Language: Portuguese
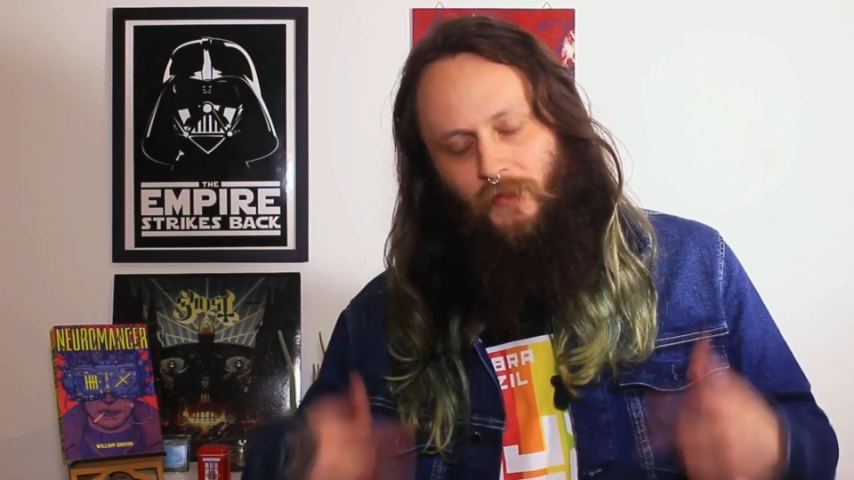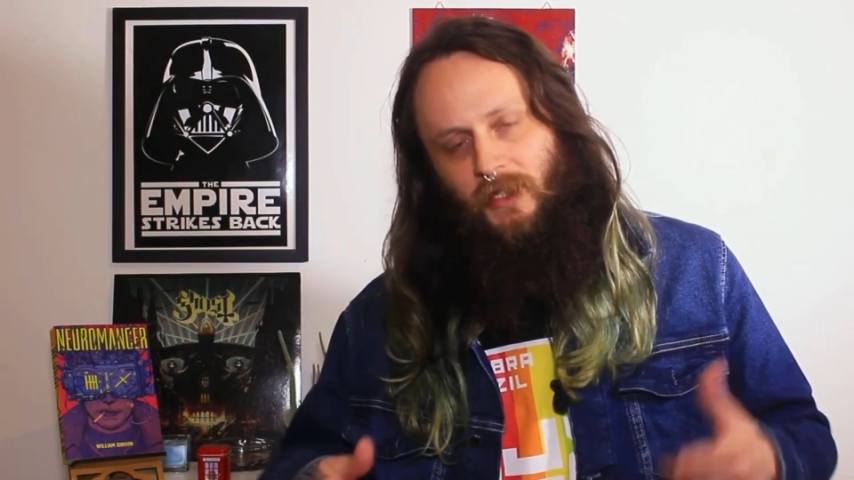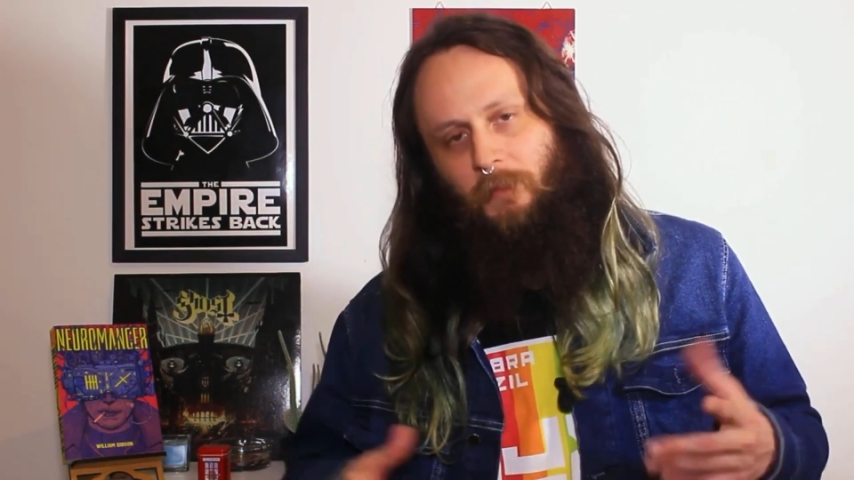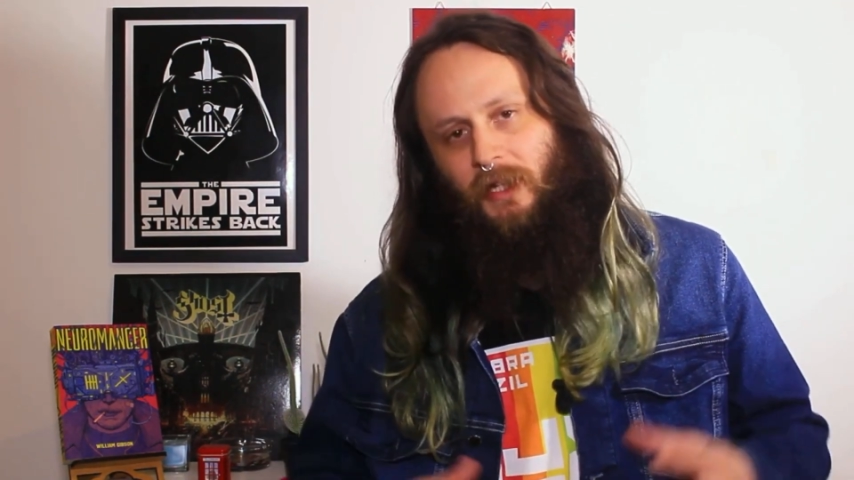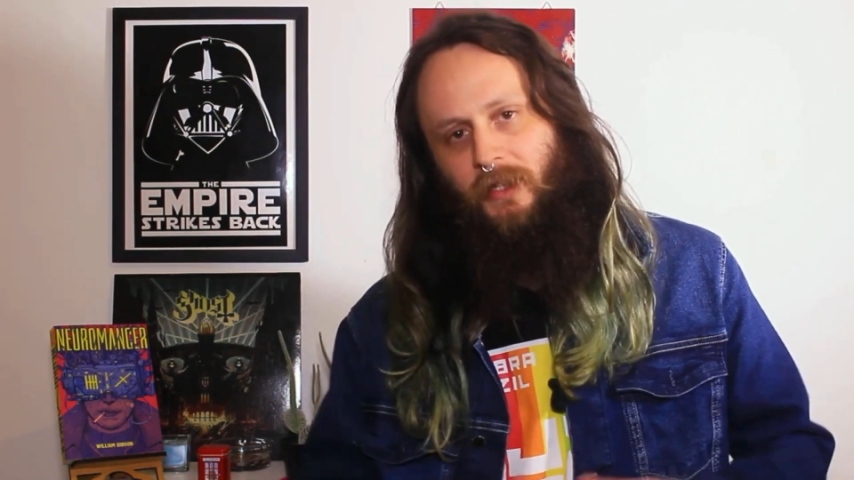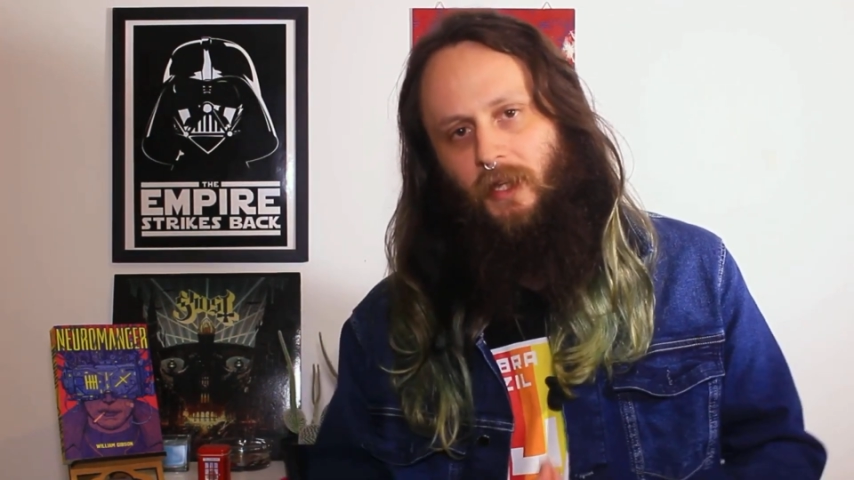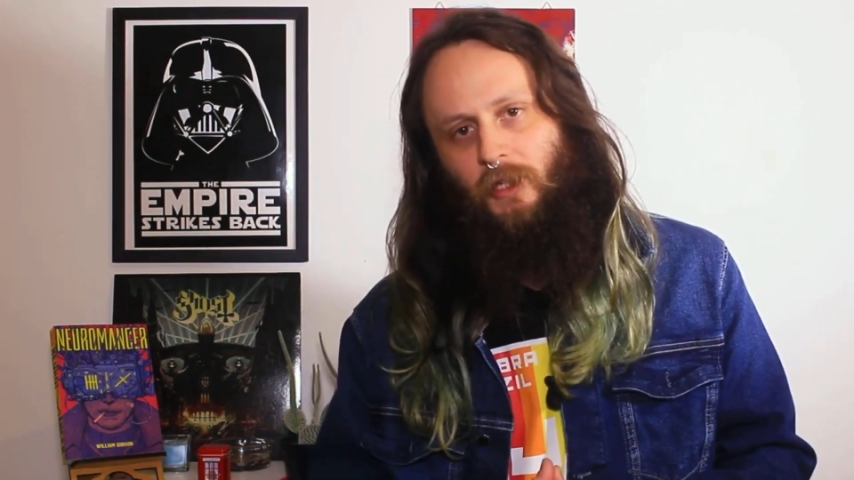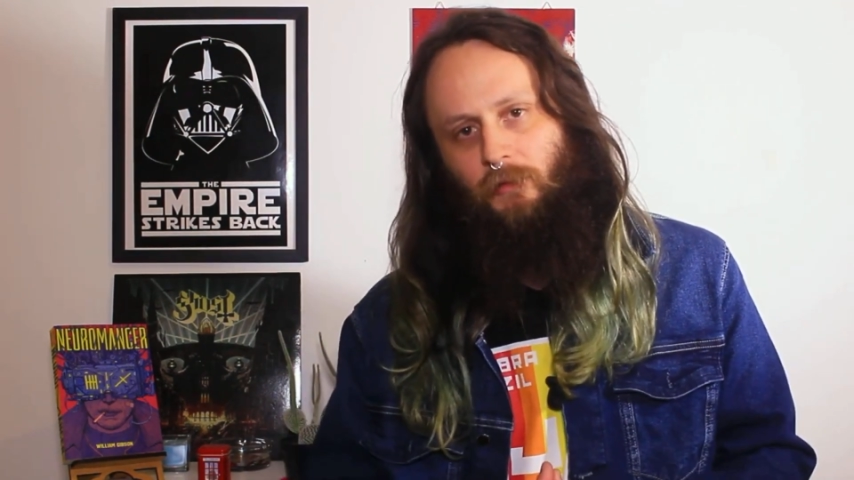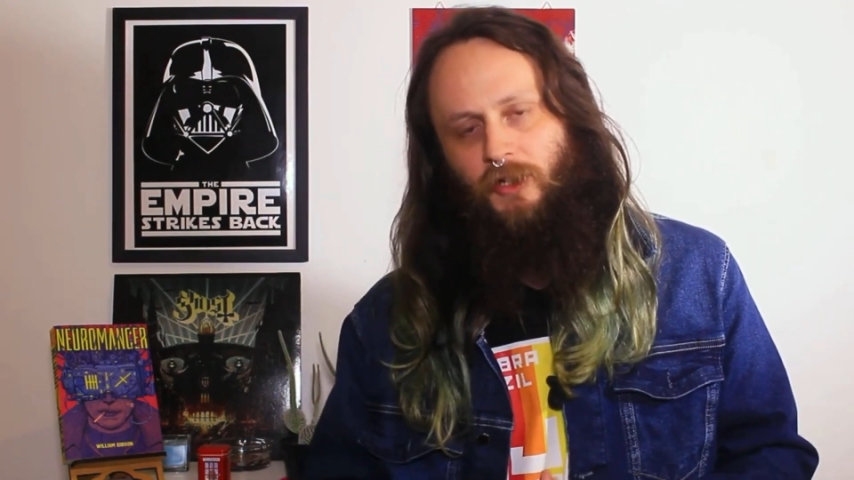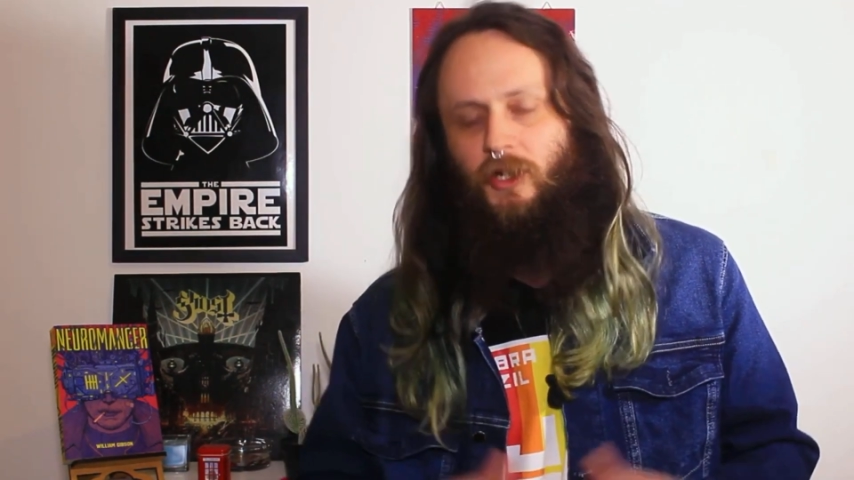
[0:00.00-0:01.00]
e vem debater
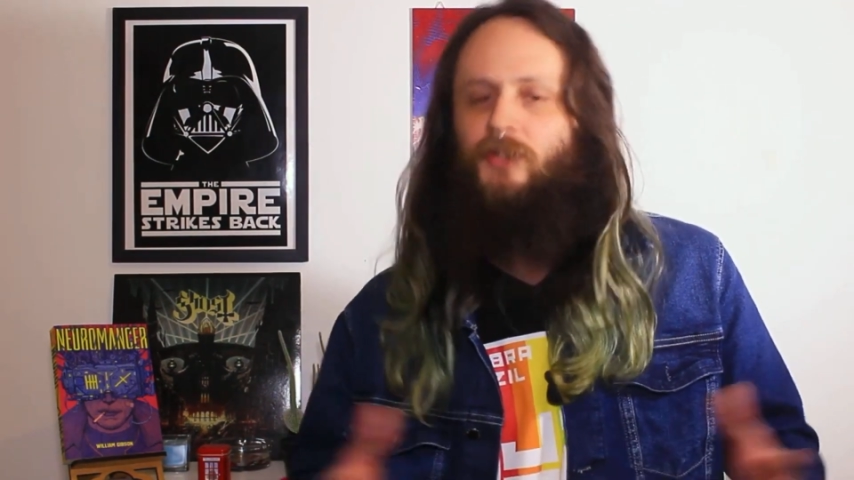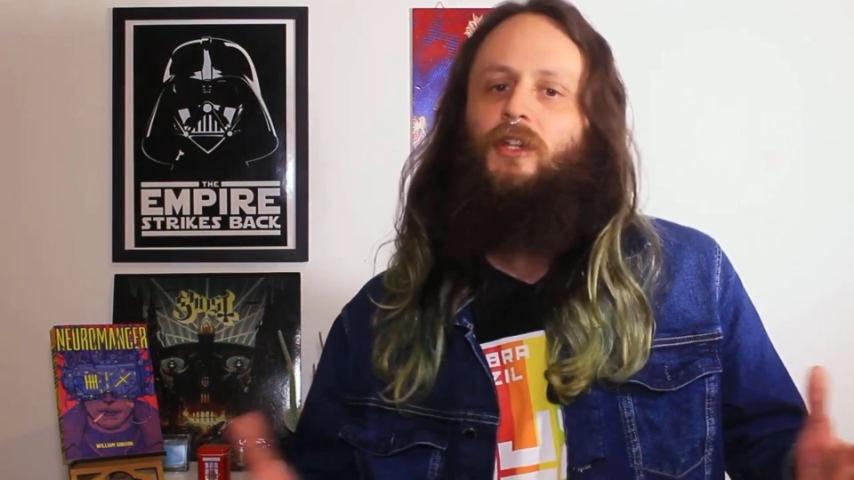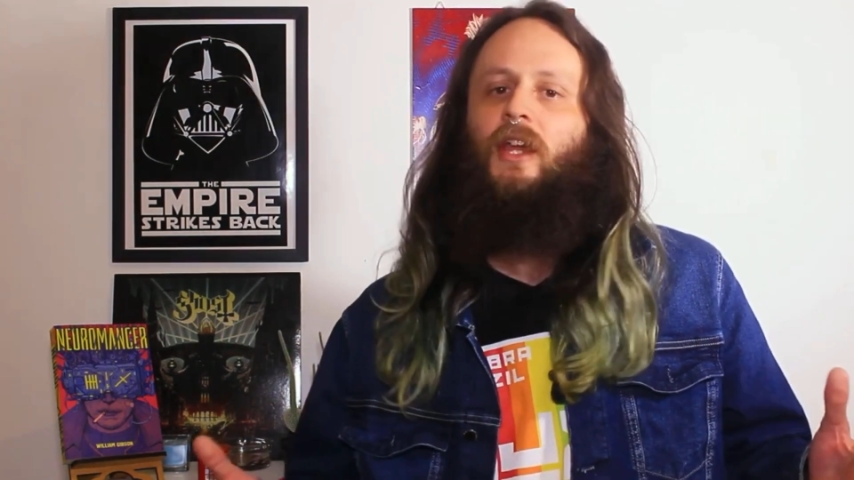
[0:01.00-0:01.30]
aqui com a gente.